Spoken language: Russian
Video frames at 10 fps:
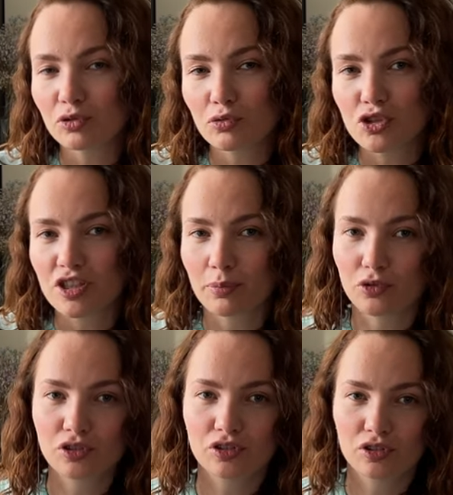случае я
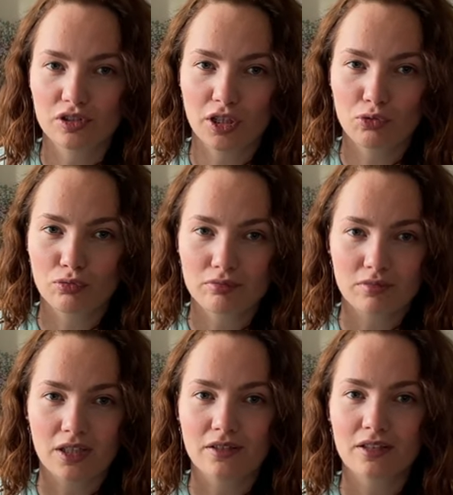просто достаю
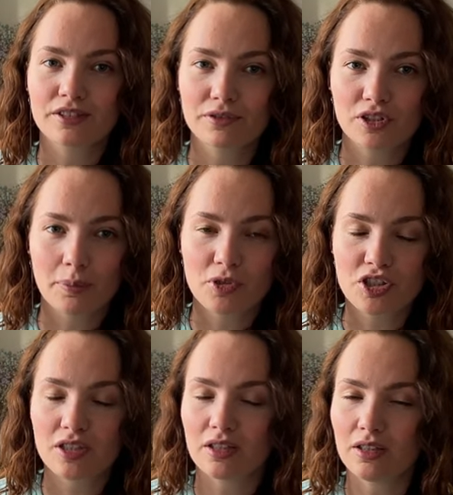одноразовые
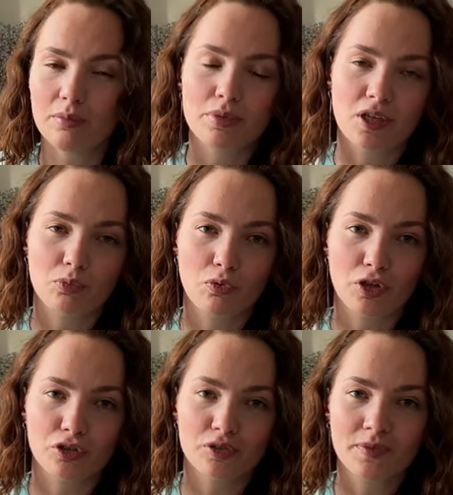тапочки и
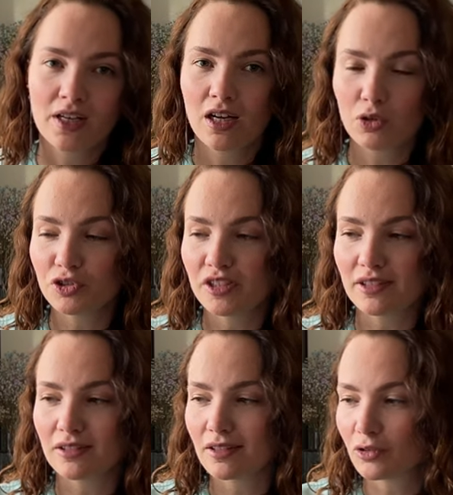переобуваюсь.
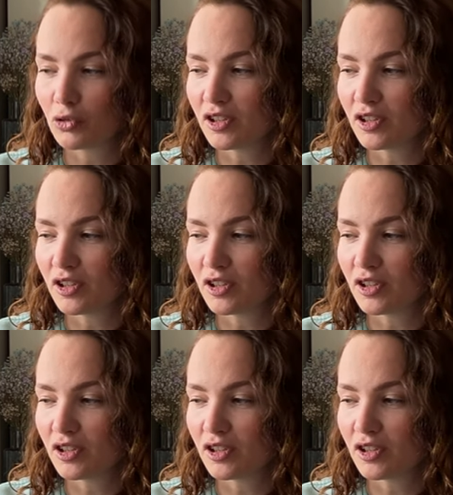Люди, которые